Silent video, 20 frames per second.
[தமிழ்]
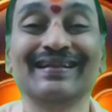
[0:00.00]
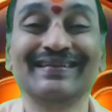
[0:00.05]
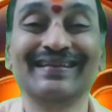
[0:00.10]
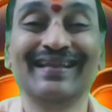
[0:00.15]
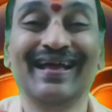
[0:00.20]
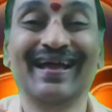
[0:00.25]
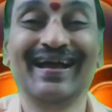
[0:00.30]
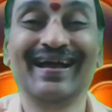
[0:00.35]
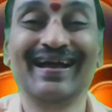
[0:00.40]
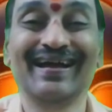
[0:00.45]

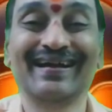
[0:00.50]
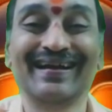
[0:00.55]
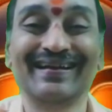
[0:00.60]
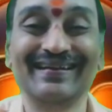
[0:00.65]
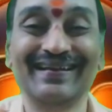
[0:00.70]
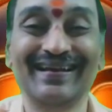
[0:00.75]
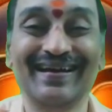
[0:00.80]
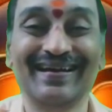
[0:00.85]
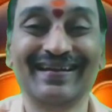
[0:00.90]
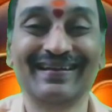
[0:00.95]
இந்த
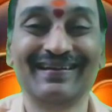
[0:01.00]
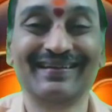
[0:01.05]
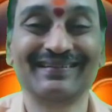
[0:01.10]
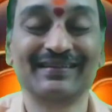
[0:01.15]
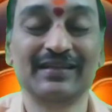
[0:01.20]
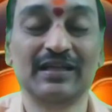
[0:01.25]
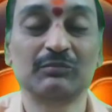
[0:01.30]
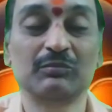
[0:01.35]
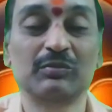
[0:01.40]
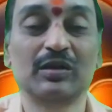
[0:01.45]

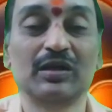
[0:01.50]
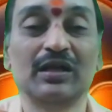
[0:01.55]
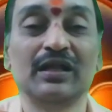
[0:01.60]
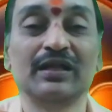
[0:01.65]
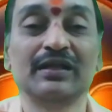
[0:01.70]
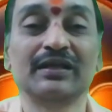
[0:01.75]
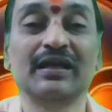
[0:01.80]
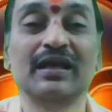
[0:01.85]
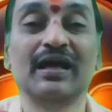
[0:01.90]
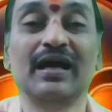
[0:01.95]
கன்னியாராசி
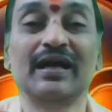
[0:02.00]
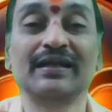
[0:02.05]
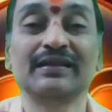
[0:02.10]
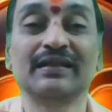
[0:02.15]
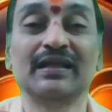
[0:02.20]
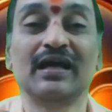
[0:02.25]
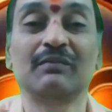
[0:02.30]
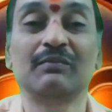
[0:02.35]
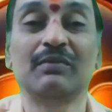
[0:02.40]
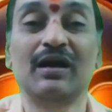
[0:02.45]
அன்பர்களுக்கு
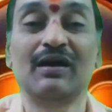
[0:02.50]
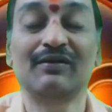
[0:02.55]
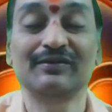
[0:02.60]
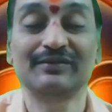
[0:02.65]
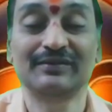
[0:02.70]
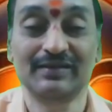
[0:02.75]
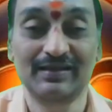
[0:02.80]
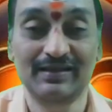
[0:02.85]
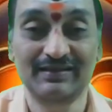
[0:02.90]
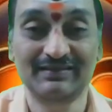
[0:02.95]
ஐந்தாம்
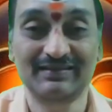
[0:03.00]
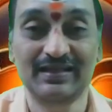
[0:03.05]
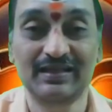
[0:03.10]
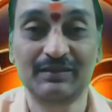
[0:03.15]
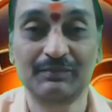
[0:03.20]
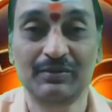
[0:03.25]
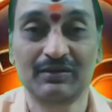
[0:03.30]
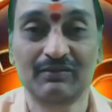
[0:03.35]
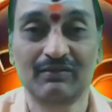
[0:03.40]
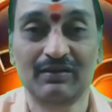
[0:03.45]
பாவத்திலே
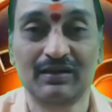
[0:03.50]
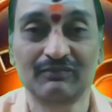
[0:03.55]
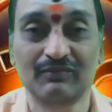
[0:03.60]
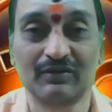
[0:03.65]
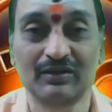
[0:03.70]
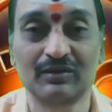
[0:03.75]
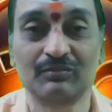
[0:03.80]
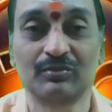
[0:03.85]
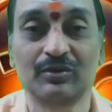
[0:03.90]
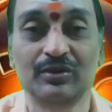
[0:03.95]
சனி பகவான்
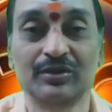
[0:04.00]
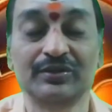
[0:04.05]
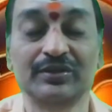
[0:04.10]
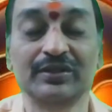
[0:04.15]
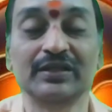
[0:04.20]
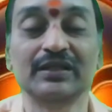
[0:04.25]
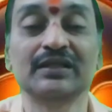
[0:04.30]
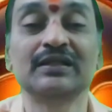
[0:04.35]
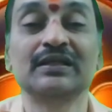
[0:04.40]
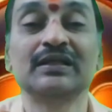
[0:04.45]
வரும்
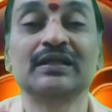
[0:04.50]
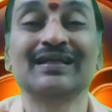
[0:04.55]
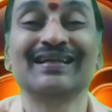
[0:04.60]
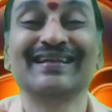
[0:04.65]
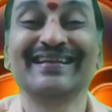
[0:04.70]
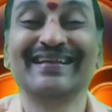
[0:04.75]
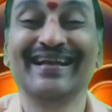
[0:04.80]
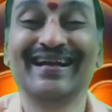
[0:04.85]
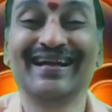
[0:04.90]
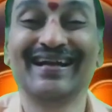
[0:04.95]
பொழுது
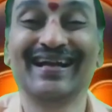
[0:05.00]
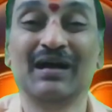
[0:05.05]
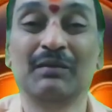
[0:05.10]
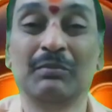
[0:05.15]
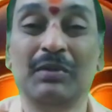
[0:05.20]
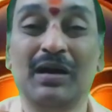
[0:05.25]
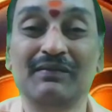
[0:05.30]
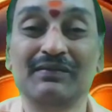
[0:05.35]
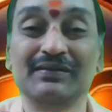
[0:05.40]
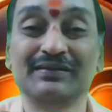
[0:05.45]

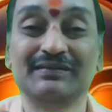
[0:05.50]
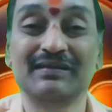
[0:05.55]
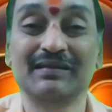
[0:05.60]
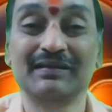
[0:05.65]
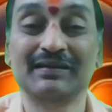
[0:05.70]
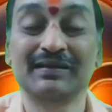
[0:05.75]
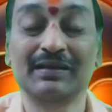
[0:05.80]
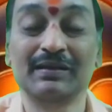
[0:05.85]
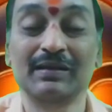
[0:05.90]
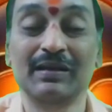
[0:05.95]
ஏழாம்
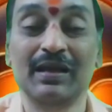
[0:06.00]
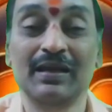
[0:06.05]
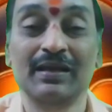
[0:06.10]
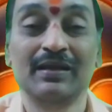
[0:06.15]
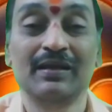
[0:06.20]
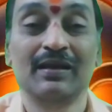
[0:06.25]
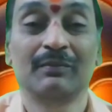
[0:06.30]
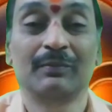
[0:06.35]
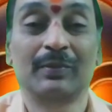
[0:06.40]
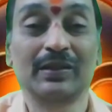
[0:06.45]
பாவத்திற்கு
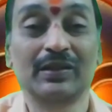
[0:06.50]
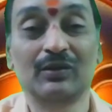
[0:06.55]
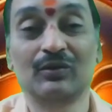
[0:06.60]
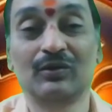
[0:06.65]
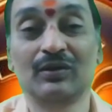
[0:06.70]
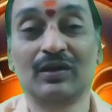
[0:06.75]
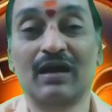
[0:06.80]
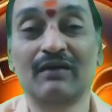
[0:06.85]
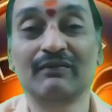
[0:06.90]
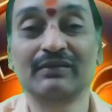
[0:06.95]

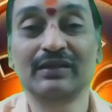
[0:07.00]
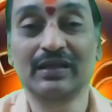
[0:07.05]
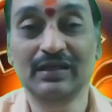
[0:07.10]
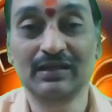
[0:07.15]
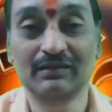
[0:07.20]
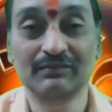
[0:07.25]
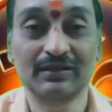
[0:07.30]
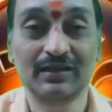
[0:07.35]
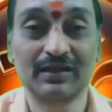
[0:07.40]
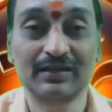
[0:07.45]
பதினொன்றாவது
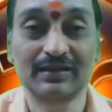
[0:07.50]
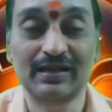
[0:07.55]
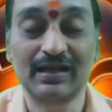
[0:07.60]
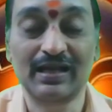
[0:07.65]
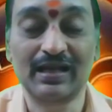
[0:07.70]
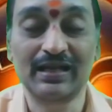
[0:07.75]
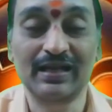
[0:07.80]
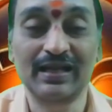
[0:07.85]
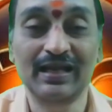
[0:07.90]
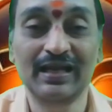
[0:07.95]

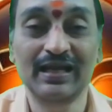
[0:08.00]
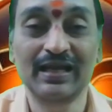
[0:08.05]
இல்லைங்கிறதுனால